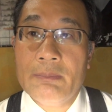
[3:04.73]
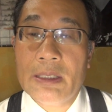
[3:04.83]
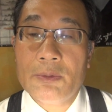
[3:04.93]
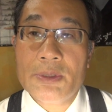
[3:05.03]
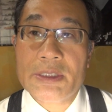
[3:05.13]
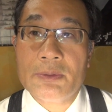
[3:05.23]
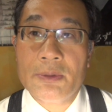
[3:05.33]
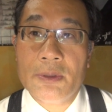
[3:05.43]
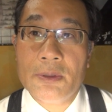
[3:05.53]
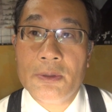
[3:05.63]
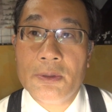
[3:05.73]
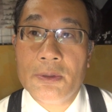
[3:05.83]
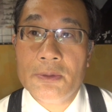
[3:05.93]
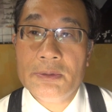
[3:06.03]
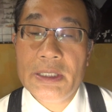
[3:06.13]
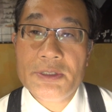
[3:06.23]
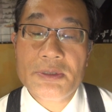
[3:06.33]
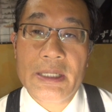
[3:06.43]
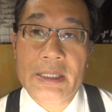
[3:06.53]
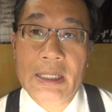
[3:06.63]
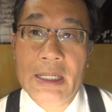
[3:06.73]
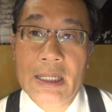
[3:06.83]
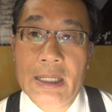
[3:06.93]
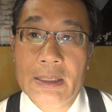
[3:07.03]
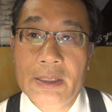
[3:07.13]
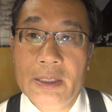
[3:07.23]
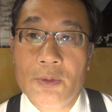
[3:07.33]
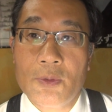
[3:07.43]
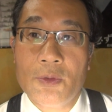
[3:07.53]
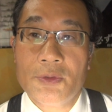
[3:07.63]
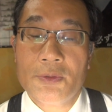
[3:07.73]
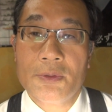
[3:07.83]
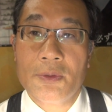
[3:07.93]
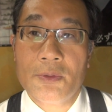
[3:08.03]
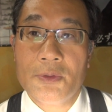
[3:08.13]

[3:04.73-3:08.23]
まあ、当時この運営主体が帝都高速度